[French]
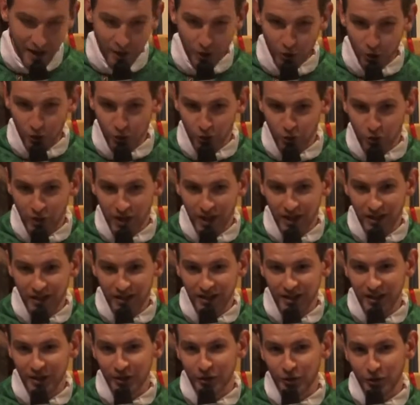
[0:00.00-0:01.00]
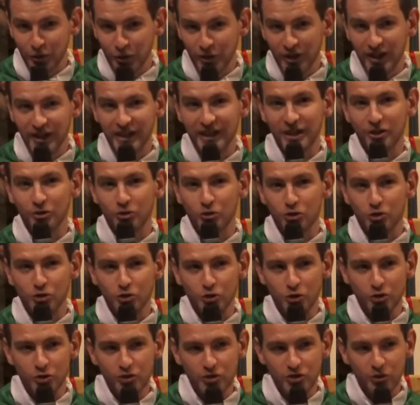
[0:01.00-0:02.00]
On doit donner quelque
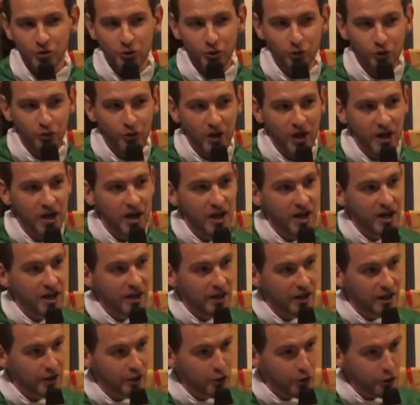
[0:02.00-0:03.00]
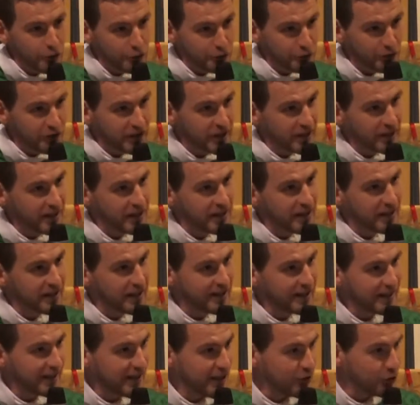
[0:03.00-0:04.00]
chose, on doit offrir
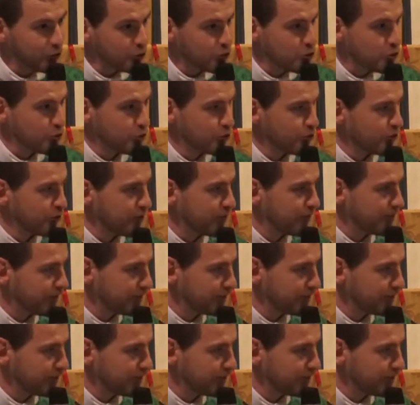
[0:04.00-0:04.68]
quelque chose.